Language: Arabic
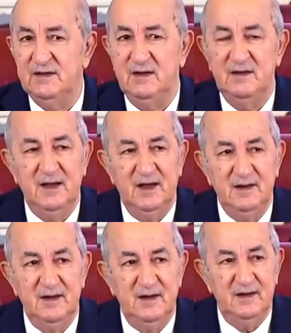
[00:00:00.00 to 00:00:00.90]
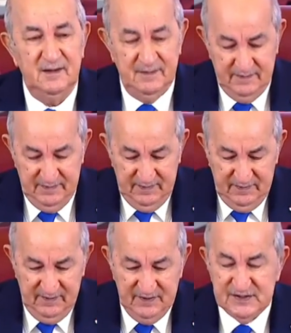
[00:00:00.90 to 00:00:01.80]
يعني
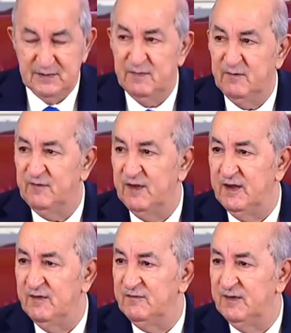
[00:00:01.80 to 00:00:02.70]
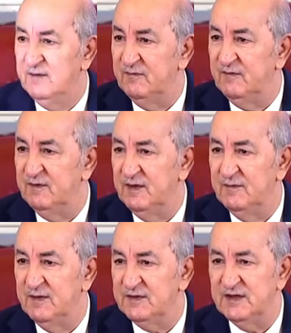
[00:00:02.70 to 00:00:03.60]
يتسبب في في في
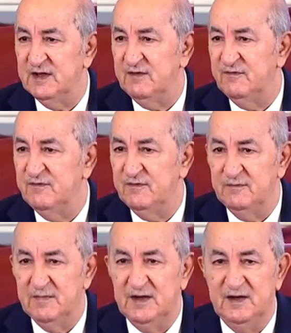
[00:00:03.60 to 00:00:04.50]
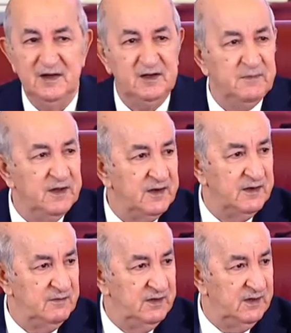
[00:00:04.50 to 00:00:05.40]
مصاريف ماليه
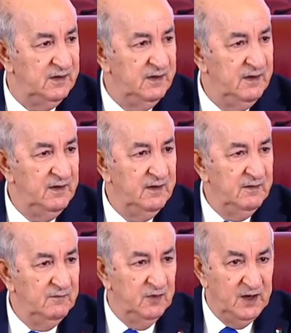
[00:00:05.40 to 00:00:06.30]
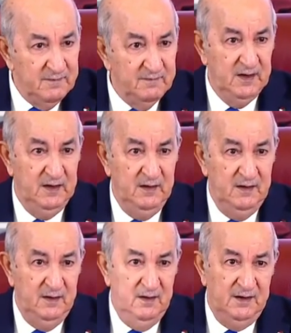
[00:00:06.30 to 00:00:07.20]
كبيره ولا مهم
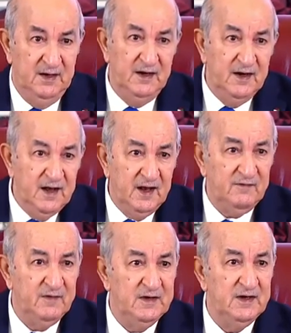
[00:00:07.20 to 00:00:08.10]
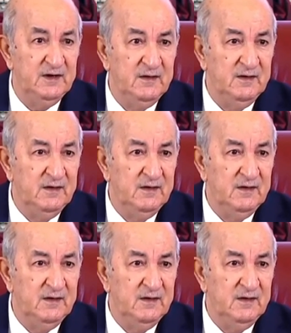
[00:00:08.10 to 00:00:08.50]
اننا نعرف ان